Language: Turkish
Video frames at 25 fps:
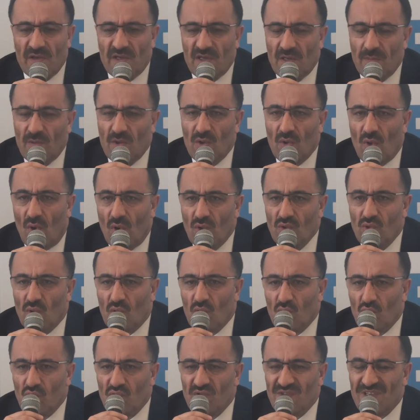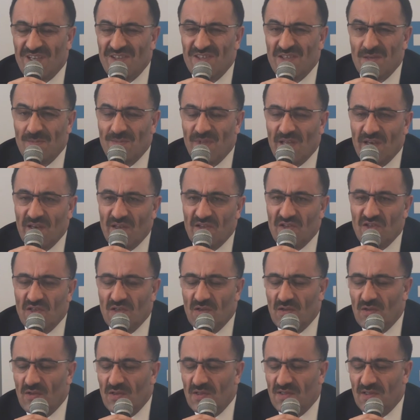2019 seçimleri
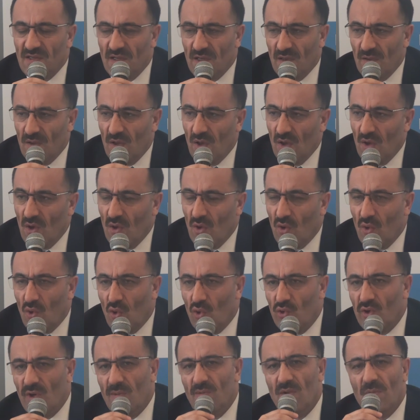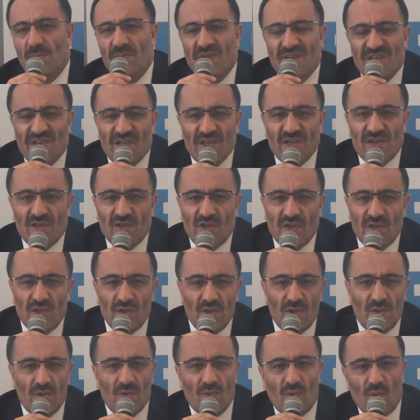için ise önemli bir
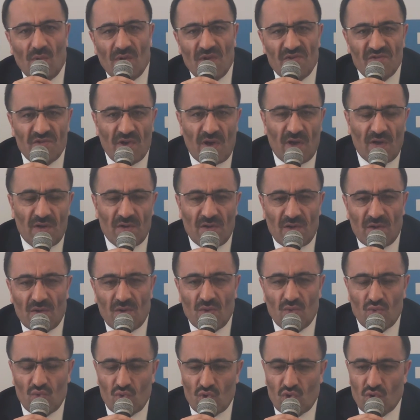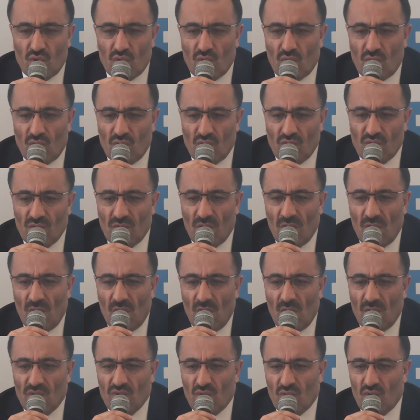girdi olacağını düşünüyoruz.
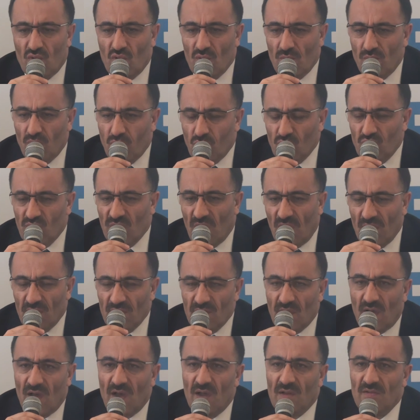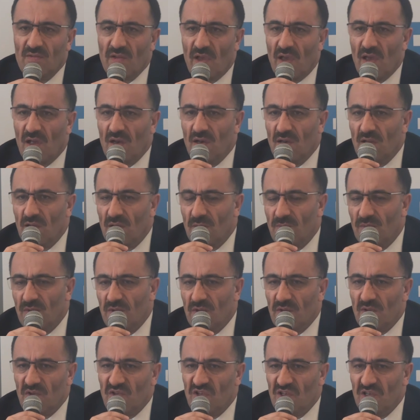Çünkü bundan daha değerli
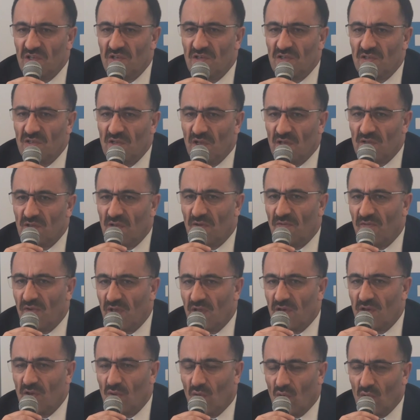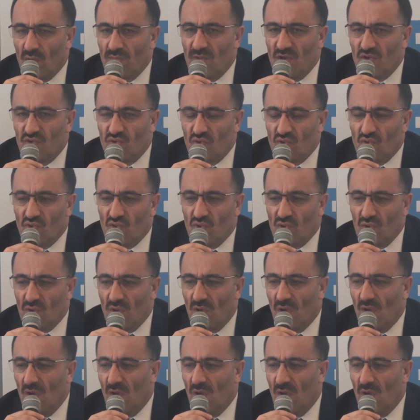bir girdi ya da veri olmaz. Çünkü